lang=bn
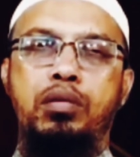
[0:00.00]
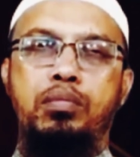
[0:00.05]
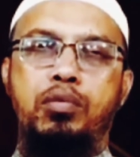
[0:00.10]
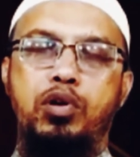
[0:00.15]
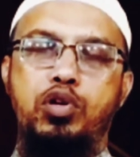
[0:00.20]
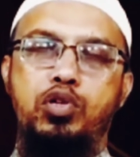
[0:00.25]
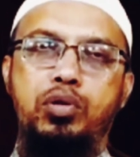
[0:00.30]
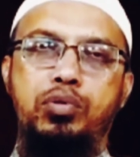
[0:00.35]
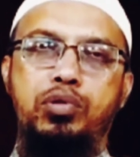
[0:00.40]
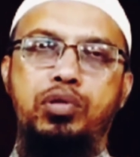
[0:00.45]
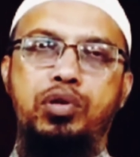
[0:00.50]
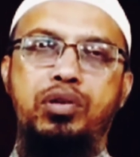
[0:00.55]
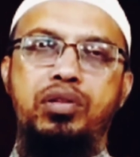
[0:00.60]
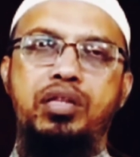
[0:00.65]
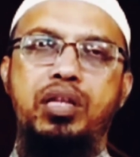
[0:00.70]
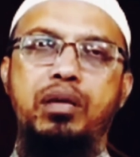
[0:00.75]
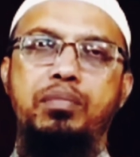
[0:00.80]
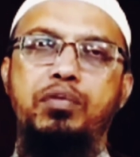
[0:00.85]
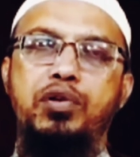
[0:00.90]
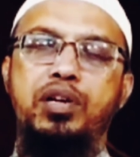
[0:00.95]
মনের সমস্যা হলে
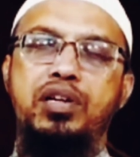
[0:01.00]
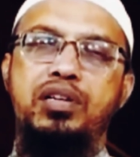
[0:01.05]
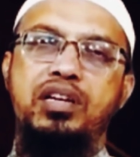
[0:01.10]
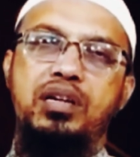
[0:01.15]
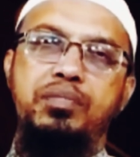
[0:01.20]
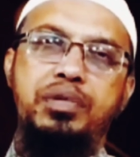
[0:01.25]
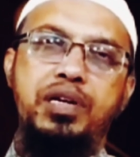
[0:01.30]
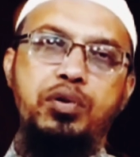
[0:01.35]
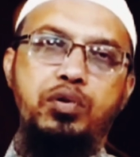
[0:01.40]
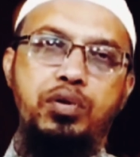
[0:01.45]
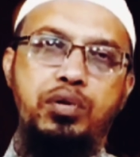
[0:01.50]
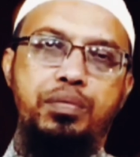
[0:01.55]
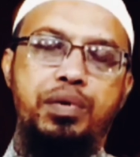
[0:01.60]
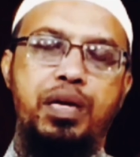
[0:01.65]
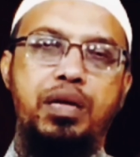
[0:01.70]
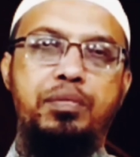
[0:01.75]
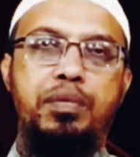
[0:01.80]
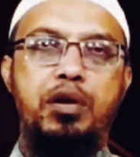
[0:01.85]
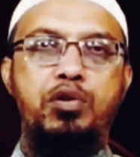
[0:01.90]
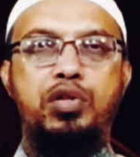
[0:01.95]
তার মনের ট্রিটমেন্ট হতে
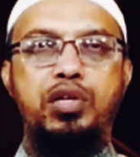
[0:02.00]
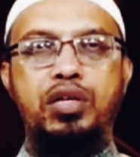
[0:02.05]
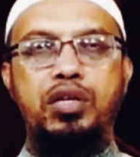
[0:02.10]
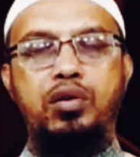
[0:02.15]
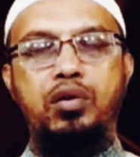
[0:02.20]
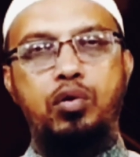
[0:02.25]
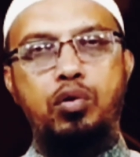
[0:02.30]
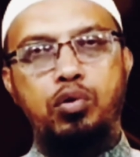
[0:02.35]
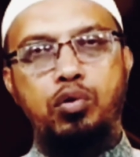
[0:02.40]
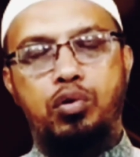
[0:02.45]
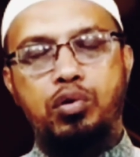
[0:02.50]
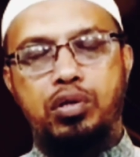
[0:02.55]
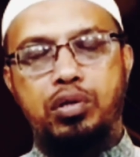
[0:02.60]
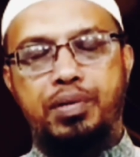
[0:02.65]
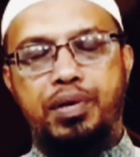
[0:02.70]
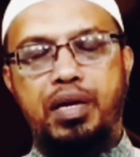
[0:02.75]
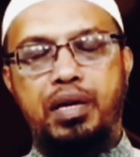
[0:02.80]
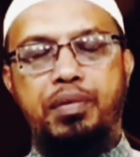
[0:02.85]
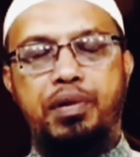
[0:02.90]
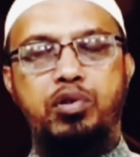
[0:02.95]
পারে মানসিক রোগ হতে
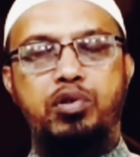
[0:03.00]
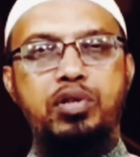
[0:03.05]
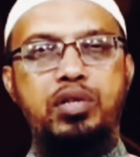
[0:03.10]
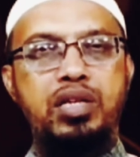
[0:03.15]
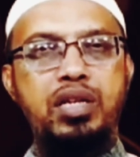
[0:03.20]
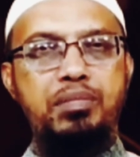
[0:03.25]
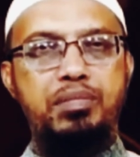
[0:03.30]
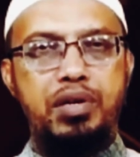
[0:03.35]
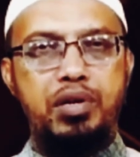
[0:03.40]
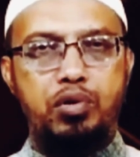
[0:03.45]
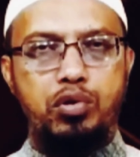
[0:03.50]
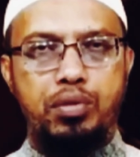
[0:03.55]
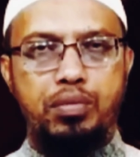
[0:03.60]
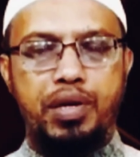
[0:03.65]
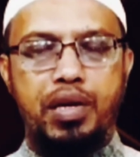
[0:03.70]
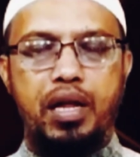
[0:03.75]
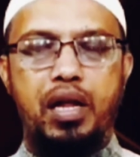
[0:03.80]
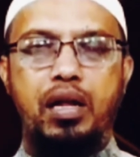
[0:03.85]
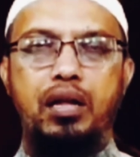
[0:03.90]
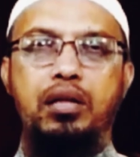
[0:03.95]
পারে মানসিক ট্রিটমেন্ট হতে
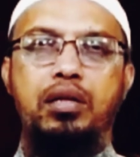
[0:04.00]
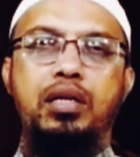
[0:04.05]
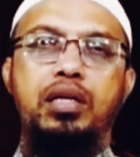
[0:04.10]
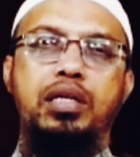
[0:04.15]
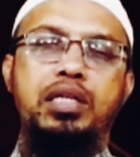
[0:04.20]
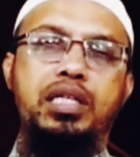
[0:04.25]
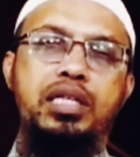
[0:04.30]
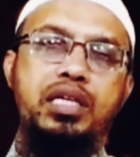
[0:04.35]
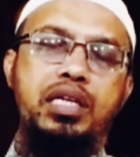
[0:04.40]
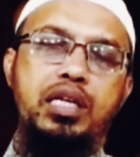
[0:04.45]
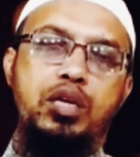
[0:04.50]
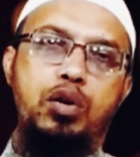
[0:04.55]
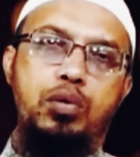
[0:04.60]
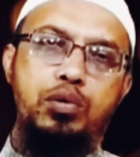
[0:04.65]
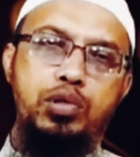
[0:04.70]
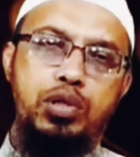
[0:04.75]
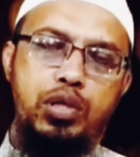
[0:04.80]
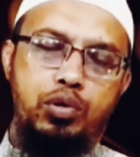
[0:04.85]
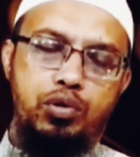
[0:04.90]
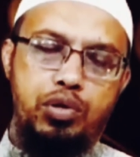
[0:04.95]
পারে সেটা নিয়ে
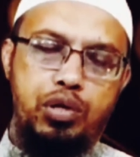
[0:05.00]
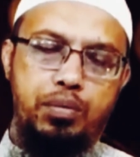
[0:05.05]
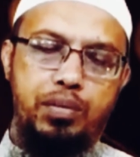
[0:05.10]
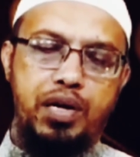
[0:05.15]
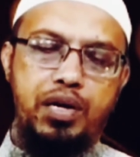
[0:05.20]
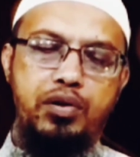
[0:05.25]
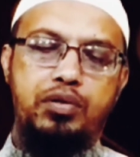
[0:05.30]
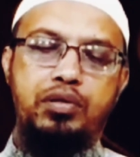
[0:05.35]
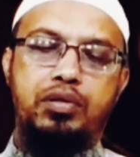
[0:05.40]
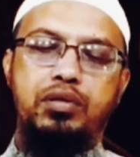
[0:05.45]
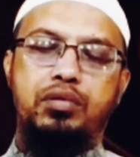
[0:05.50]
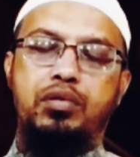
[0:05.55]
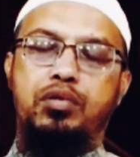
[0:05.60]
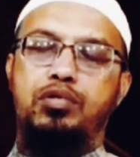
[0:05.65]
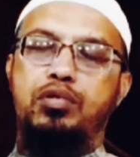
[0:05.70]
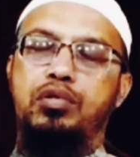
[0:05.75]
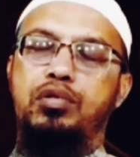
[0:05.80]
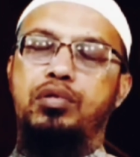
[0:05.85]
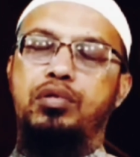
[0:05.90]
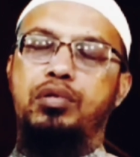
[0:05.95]
গবেষণা হতে পারে
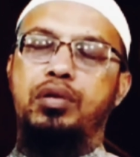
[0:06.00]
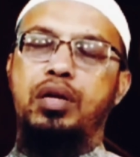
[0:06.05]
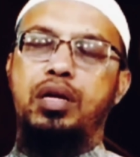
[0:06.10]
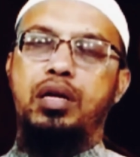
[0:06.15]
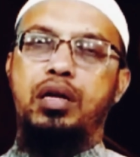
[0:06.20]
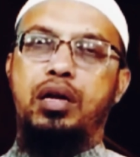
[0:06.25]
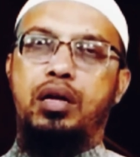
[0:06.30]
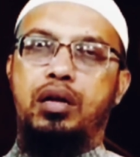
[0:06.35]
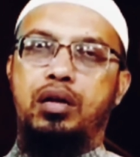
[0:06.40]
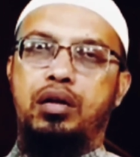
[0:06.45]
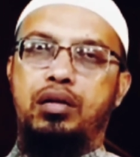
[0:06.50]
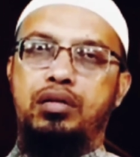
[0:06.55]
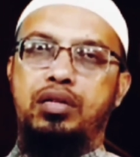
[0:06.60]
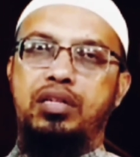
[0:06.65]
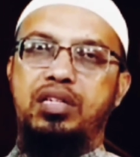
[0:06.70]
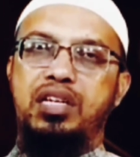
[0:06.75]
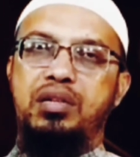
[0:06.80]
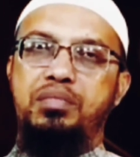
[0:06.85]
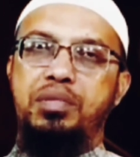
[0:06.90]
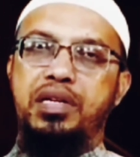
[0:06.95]
ডক্টরগণ তার
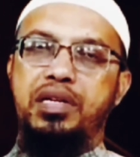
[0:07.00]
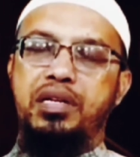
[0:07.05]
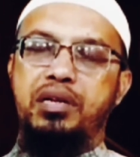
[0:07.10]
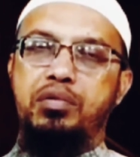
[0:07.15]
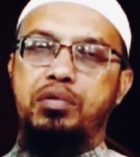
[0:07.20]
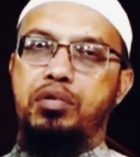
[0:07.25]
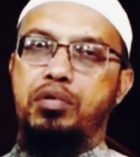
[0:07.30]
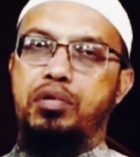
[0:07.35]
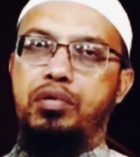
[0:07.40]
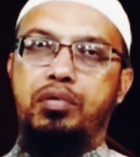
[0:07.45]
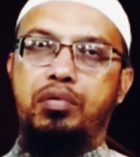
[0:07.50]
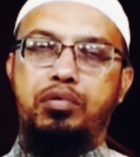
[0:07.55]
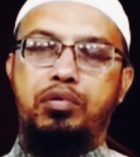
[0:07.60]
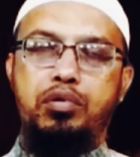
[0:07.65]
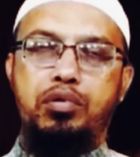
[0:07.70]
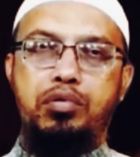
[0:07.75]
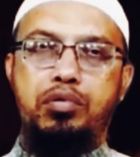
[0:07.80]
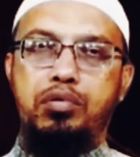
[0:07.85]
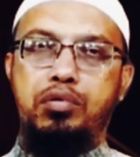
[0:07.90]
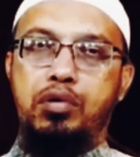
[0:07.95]
ট্রিটমেন্টের কোনো
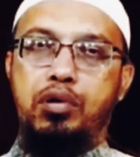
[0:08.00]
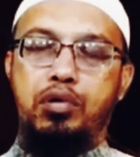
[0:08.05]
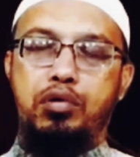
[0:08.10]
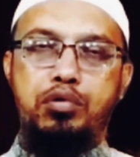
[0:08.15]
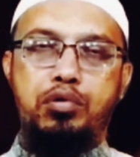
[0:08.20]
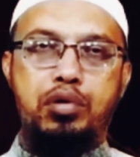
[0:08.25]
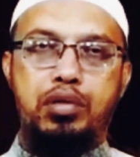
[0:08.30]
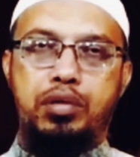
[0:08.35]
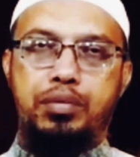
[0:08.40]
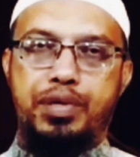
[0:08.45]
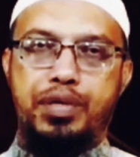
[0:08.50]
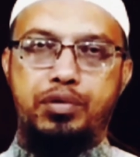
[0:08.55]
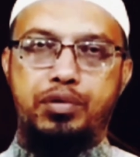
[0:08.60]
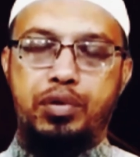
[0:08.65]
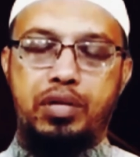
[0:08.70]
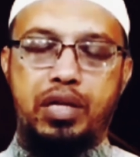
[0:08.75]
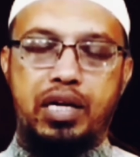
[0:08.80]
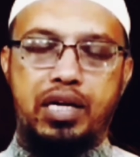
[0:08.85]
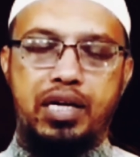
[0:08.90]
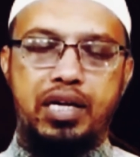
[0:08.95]
উদ্যোগ গ্রহণ করতে পারে
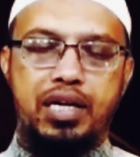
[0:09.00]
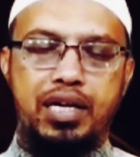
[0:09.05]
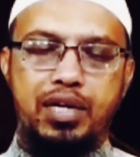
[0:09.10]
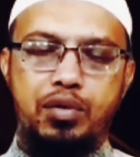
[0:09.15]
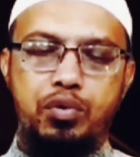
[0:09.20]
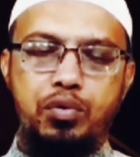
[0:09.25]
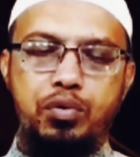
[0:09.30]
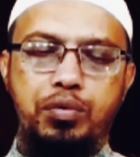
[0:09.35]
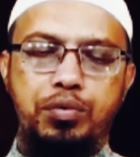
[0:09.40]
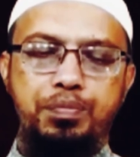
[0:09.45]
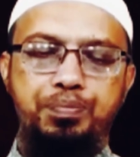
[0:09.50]
যদি থাকে কিন্তু